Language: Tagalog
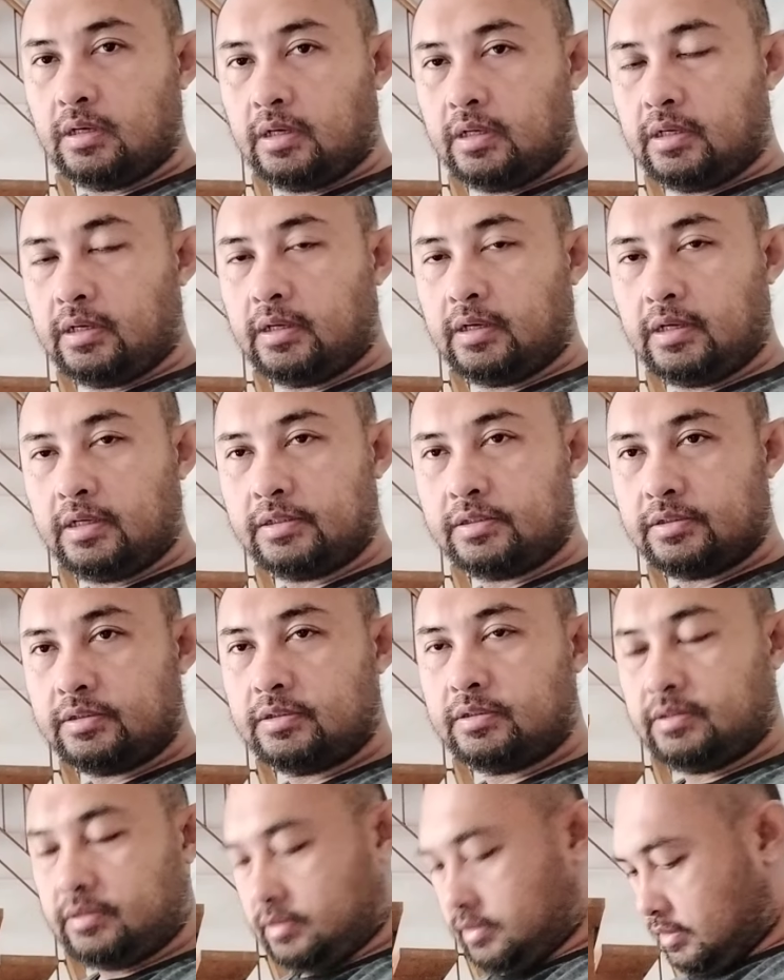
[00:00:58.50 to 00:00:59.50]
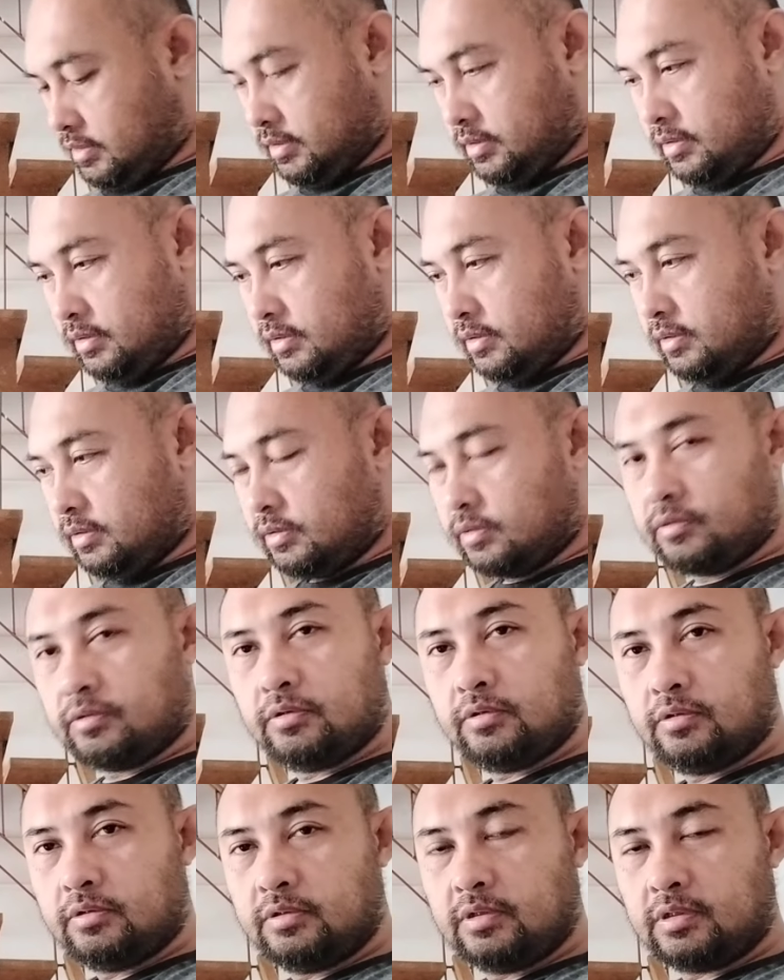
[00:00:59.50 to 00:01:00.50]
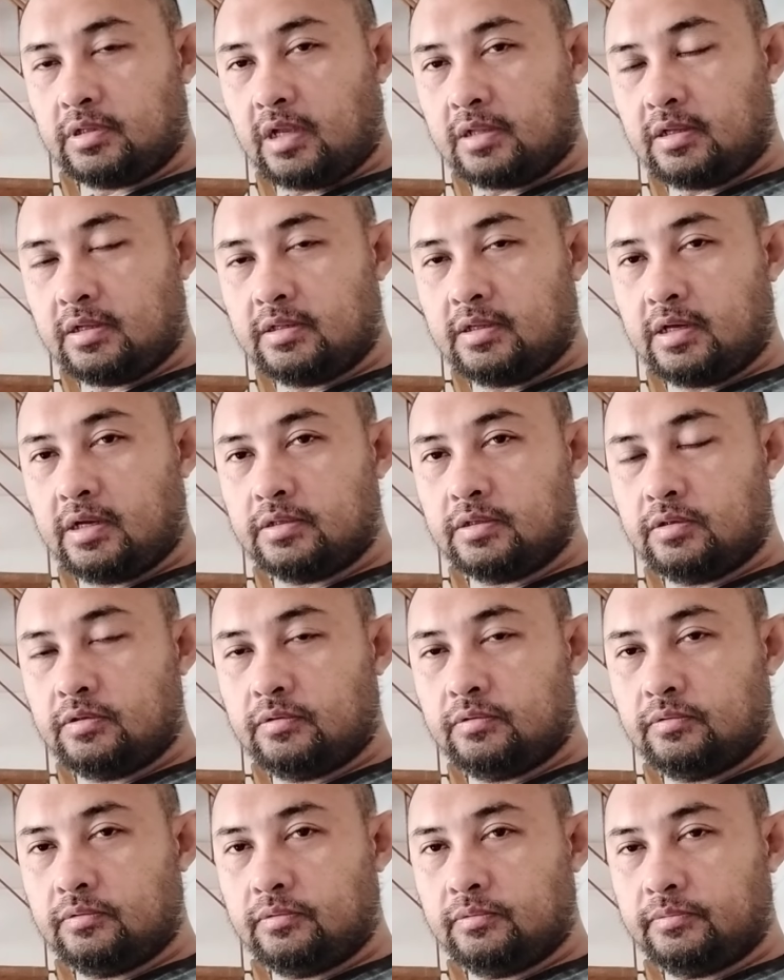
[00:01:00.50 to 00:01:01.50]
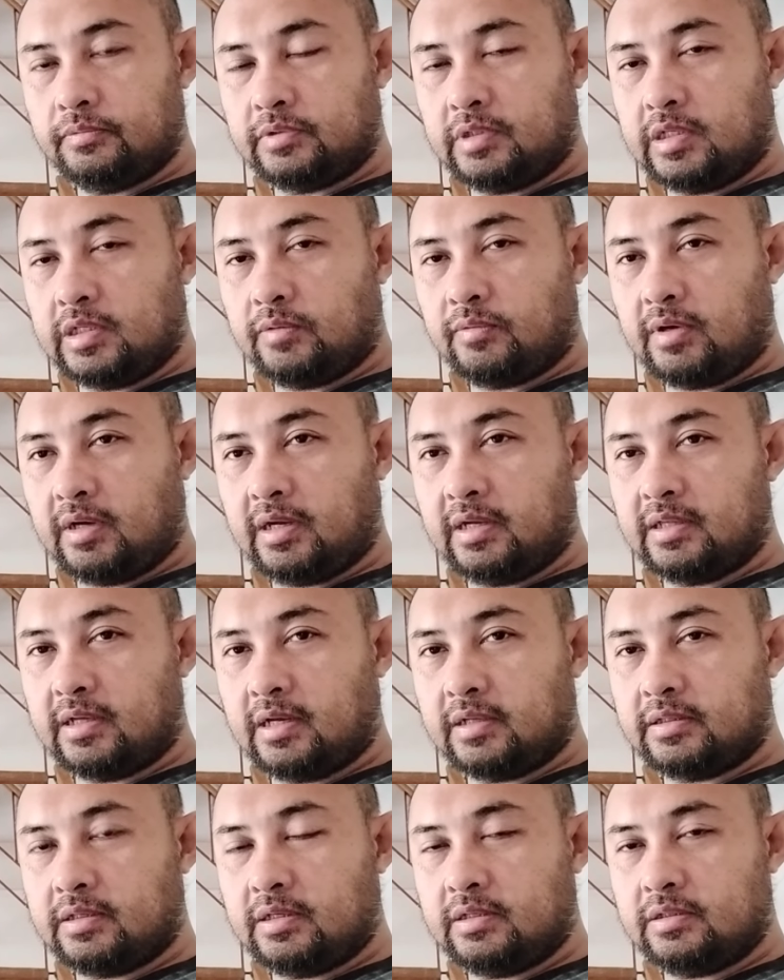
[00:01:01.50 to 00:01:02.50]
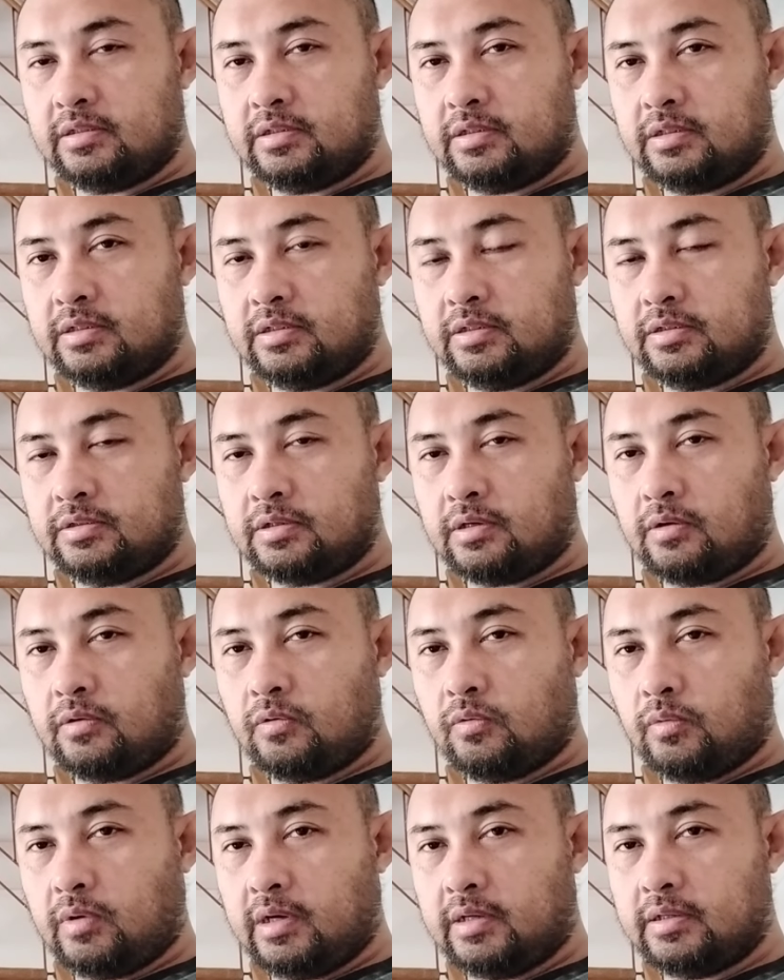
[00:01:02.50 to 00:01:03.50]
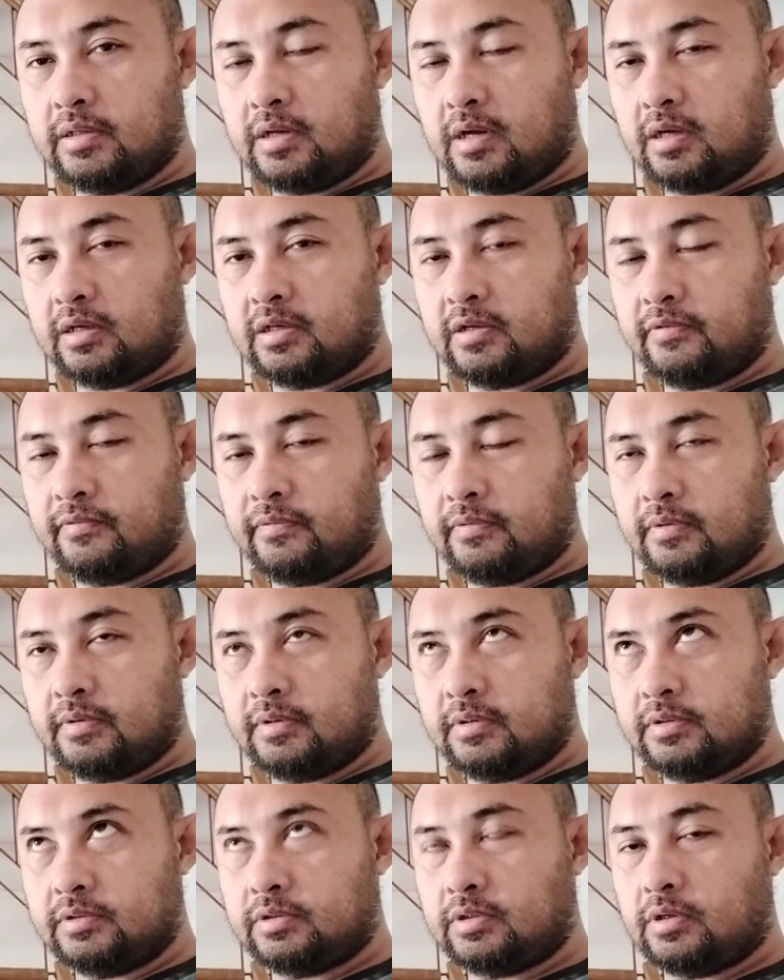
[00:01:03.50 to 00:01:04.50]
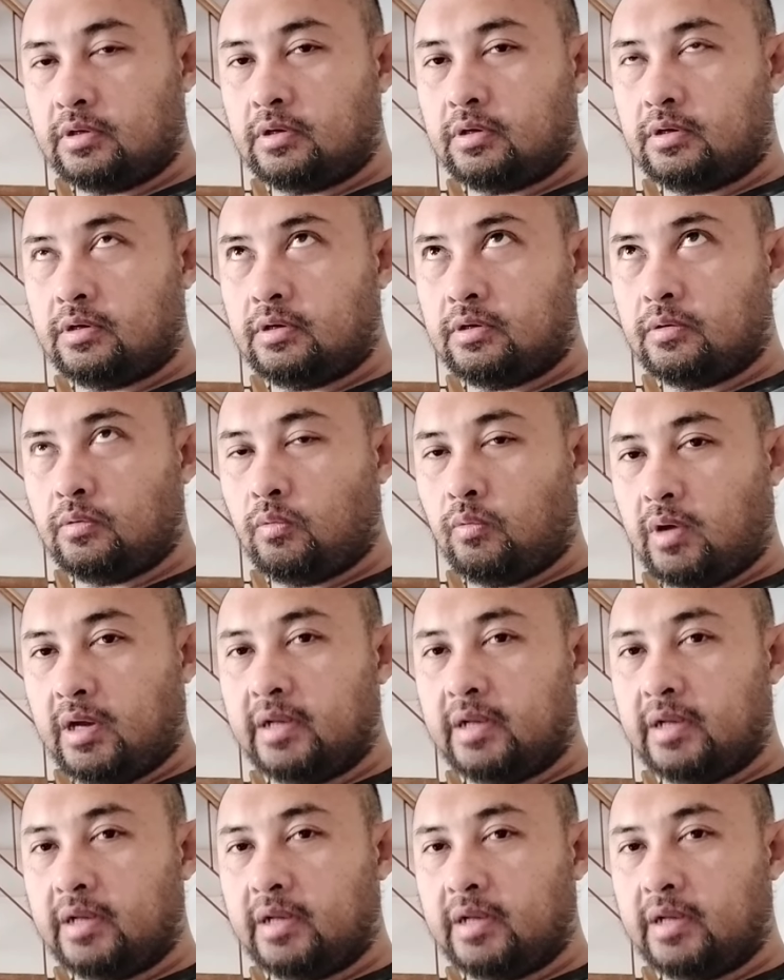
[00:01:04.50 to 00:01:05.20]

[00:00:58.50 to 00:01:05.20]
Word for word: Ayan guys. So natatandaan niyo yung tinawagan natin si Sir Juan Agri Sir